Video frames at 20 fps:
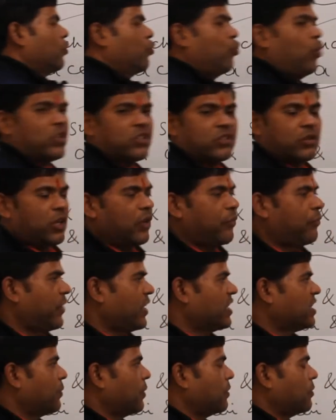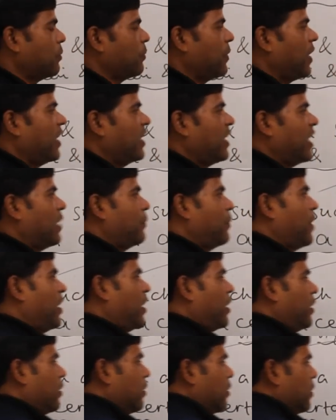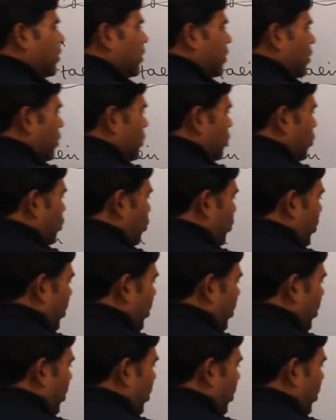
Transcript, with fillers: व्हाट्स द डिफरेंस बिटवीन मेनी एंड मेनी अ तो